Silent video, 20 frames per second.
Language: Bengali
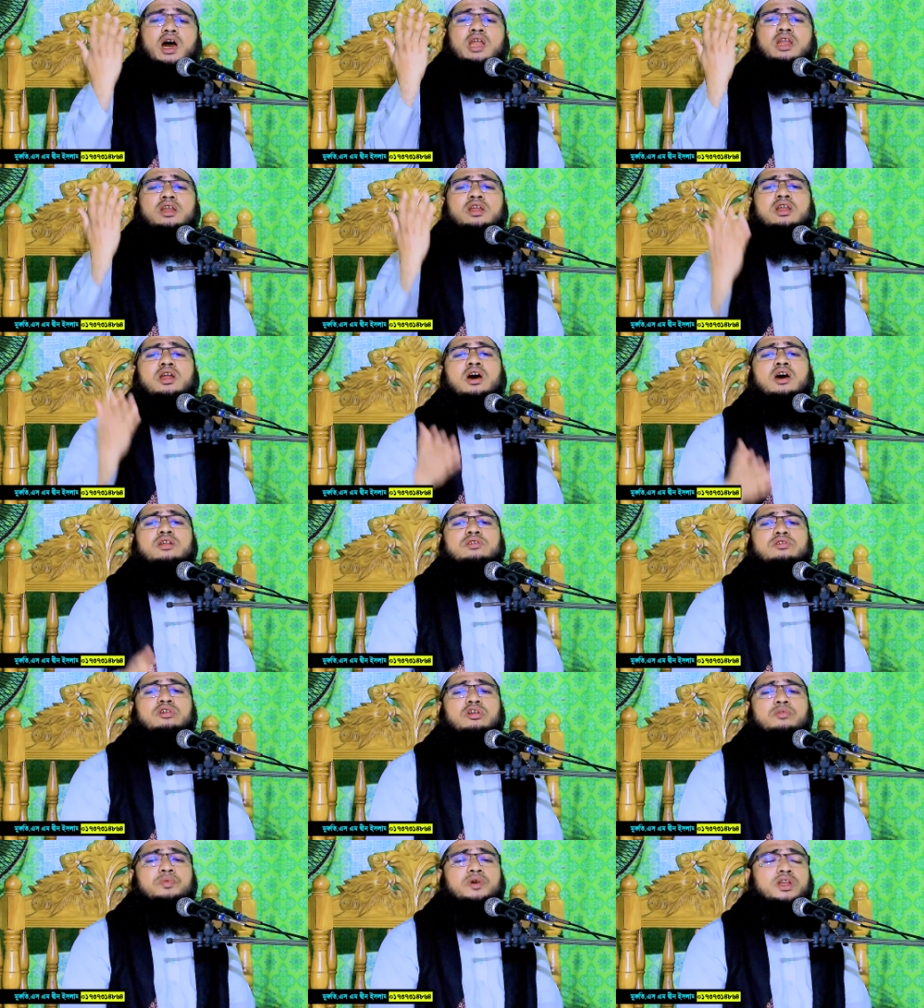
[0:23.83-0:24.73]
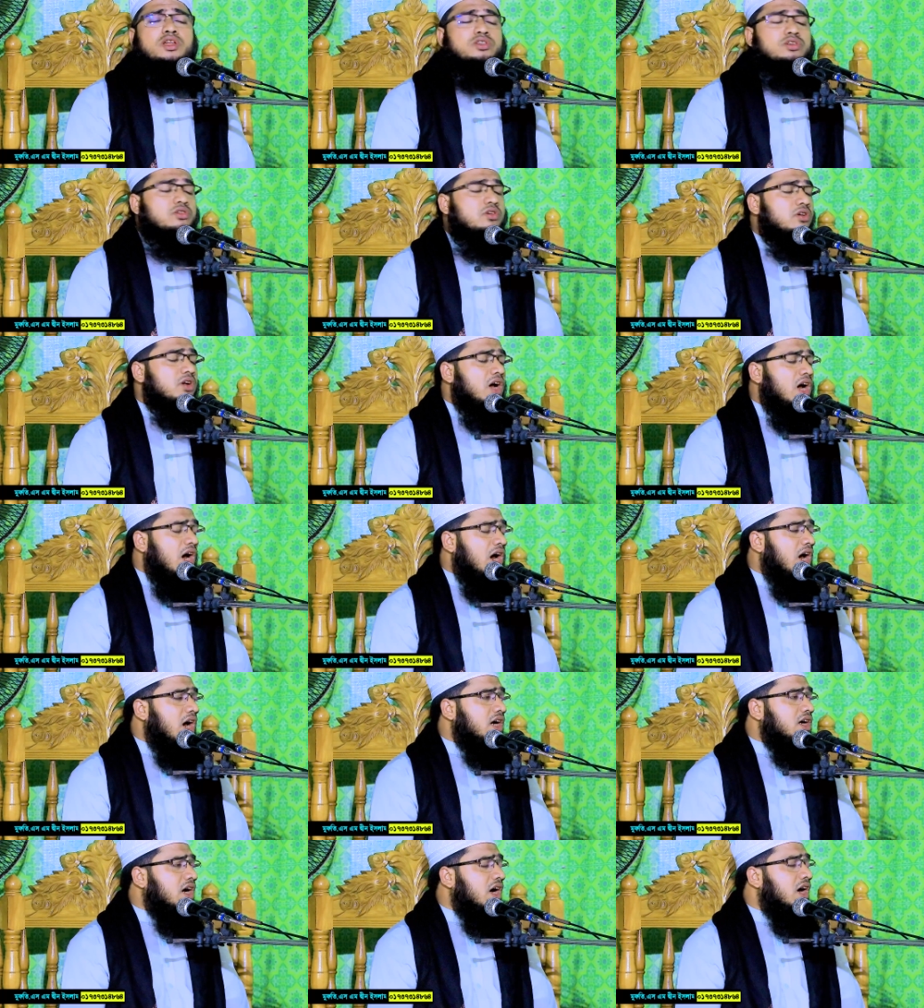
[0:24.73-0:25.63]
আল্লাহর দরবারে যখন
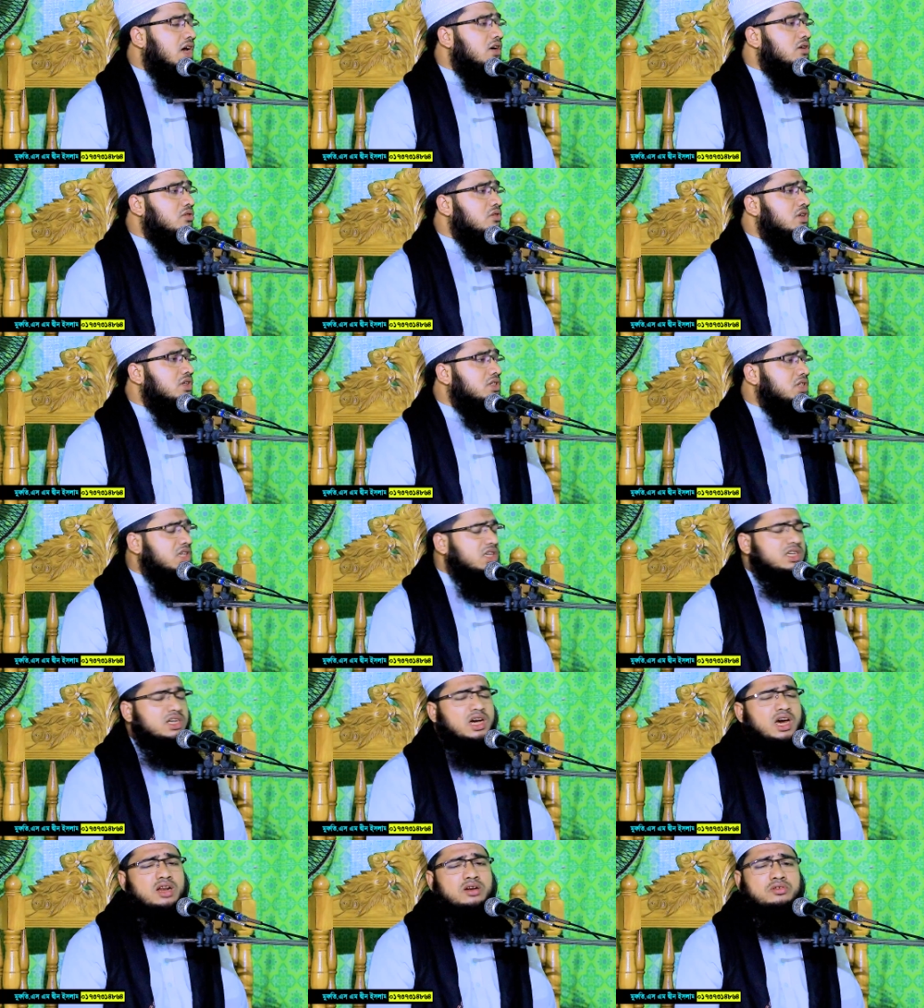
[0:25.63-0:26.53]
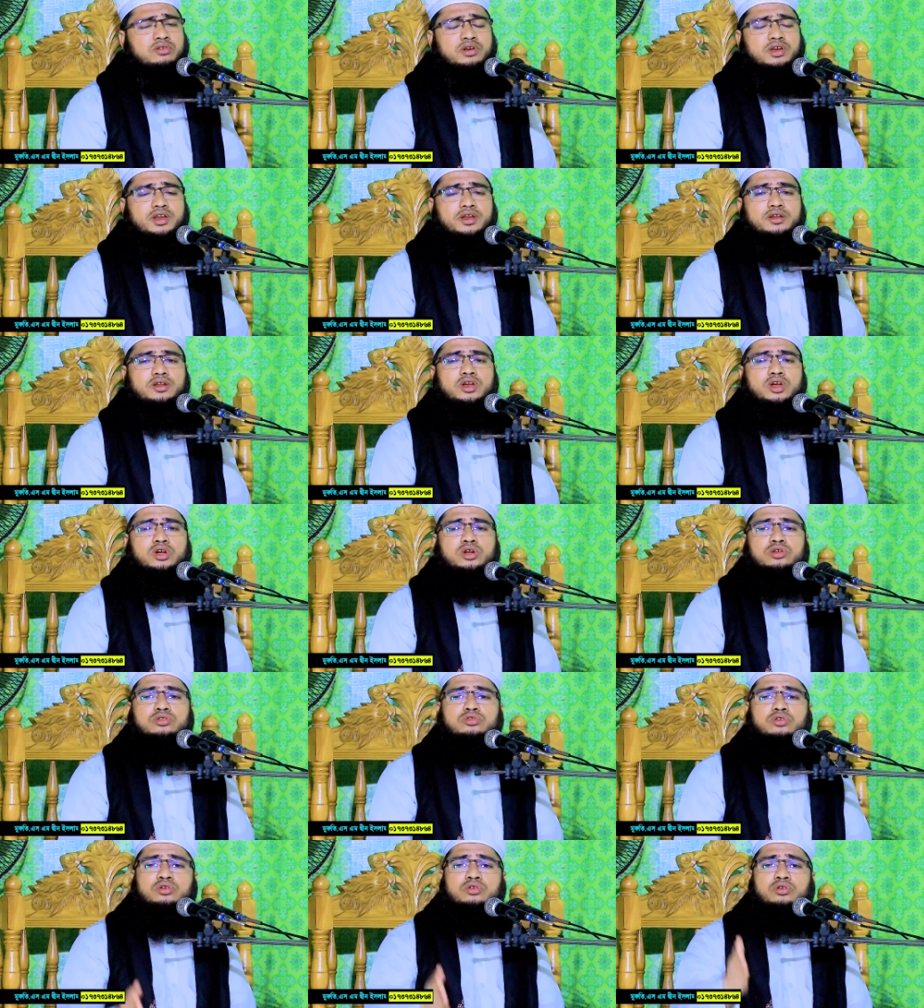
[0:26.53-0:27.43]
হাহাকার করে চিৎকার করে
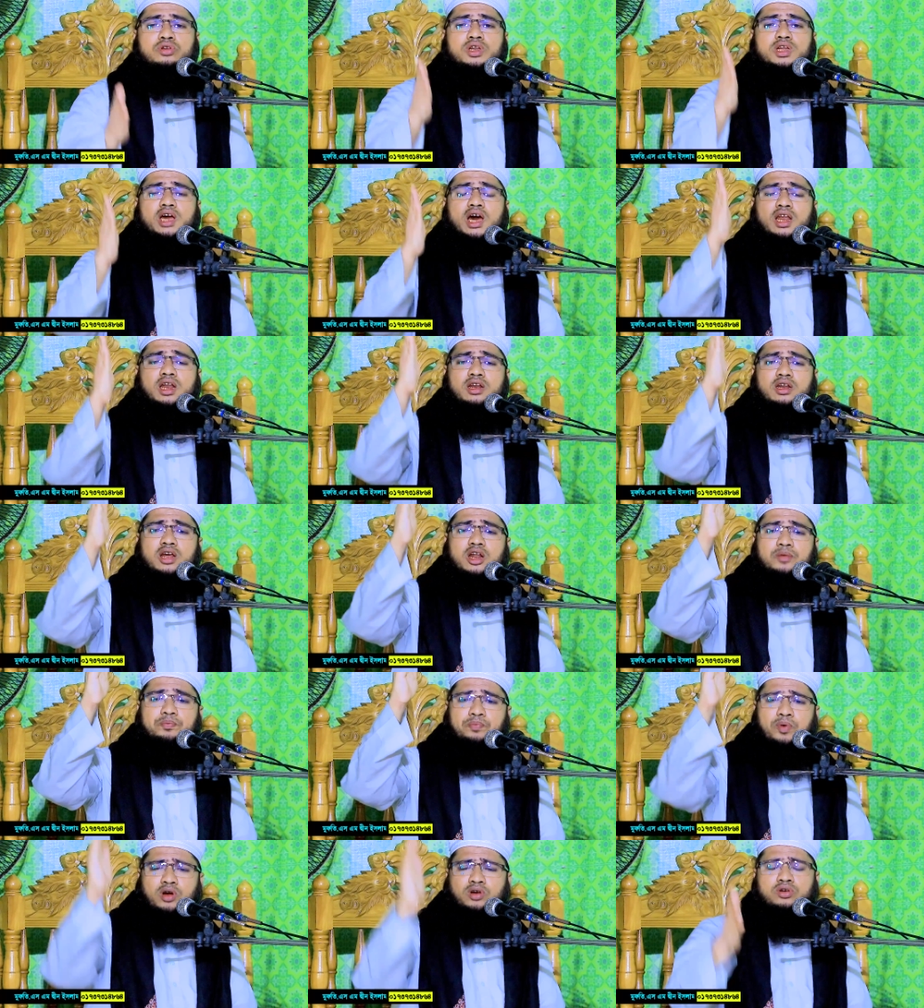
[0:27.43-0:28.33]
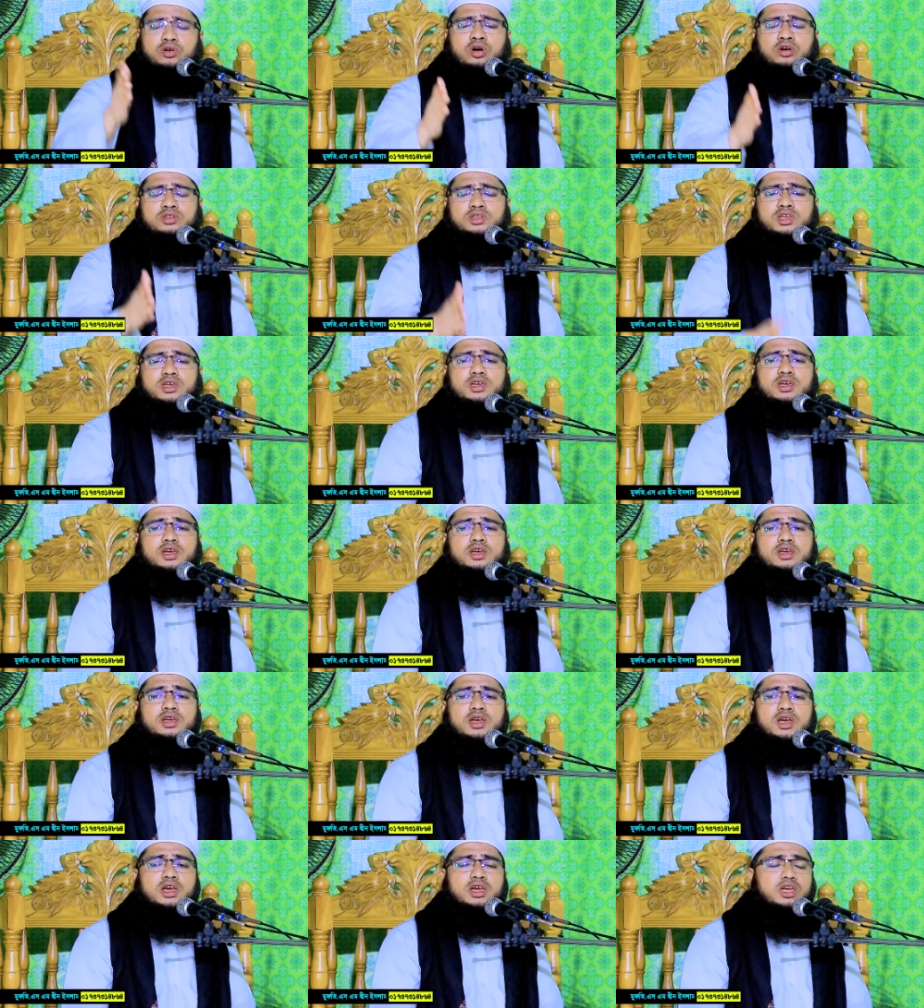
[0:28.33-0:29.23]
তখনই আল্লাহর পক্ষ থেকে
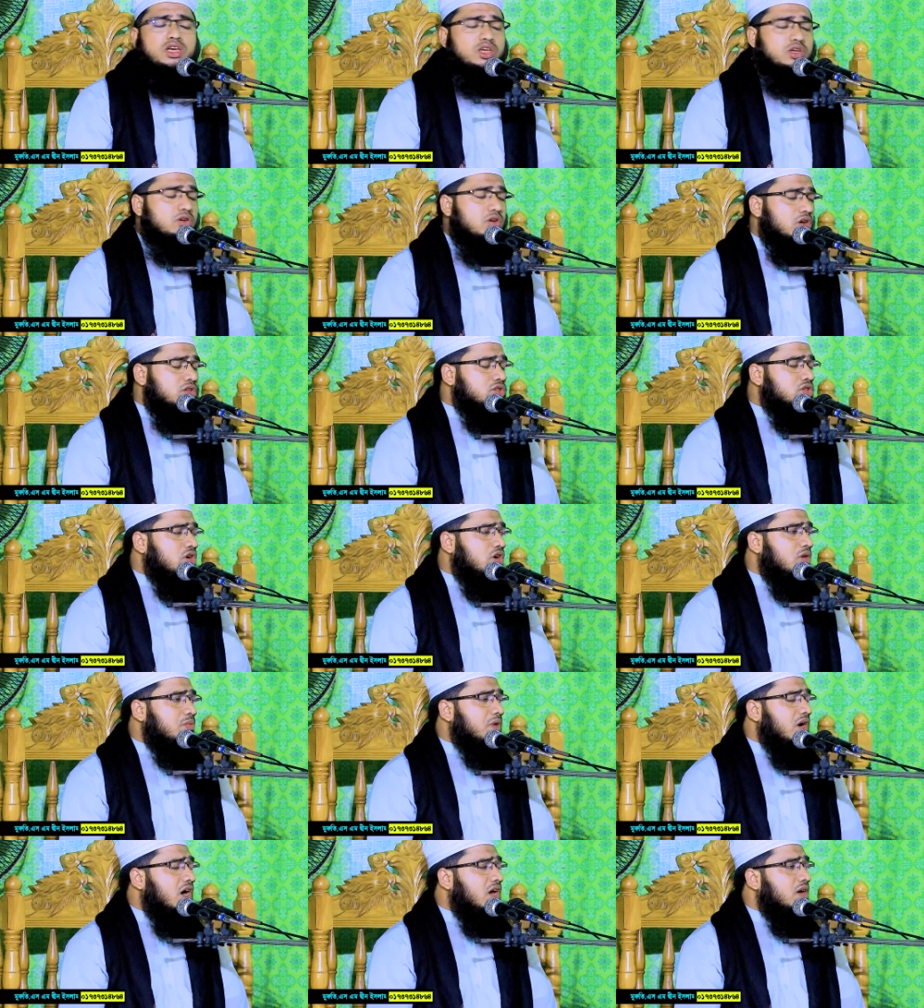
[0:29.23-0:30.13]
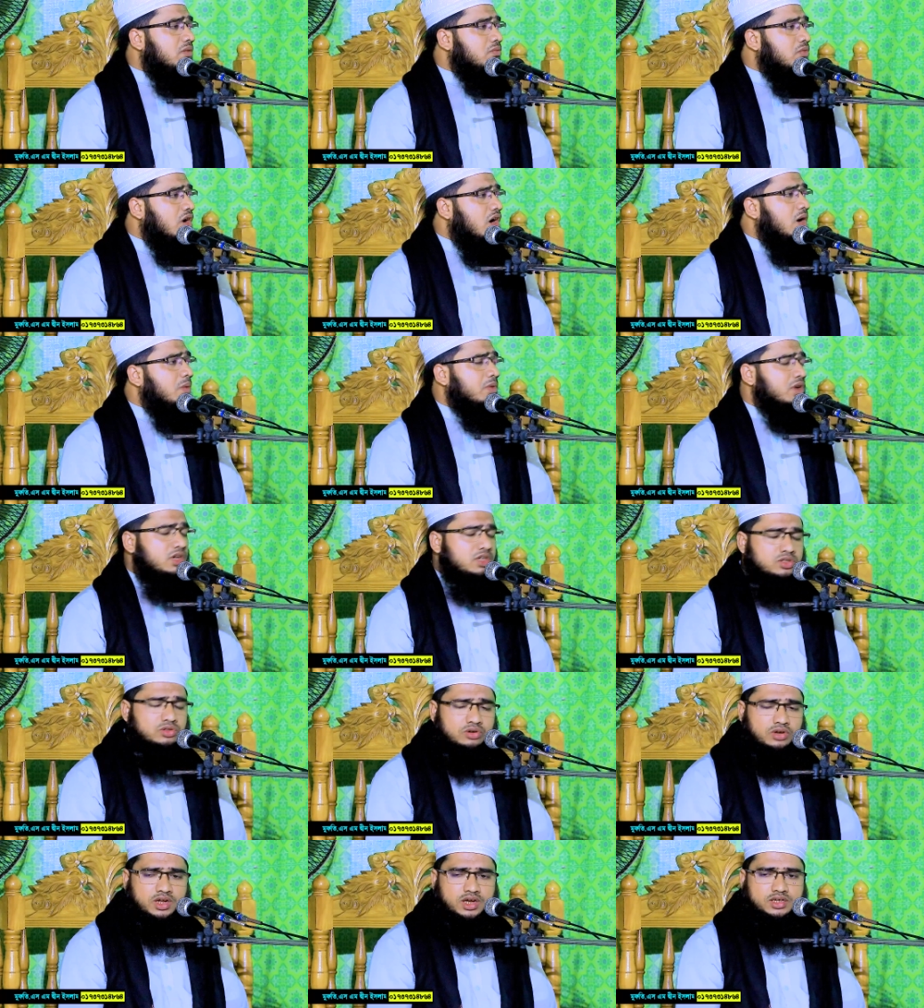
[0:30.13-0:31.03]
এই গজব আর মহামারী
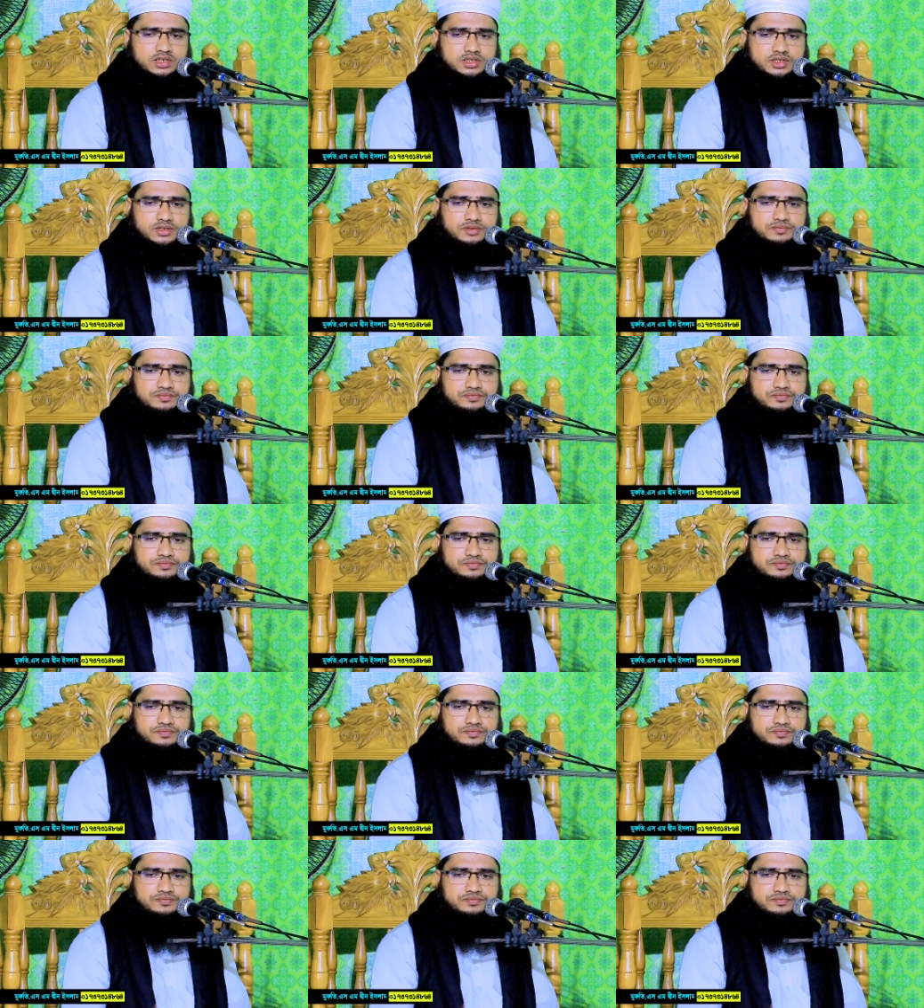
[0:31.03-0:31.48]
চলে আসে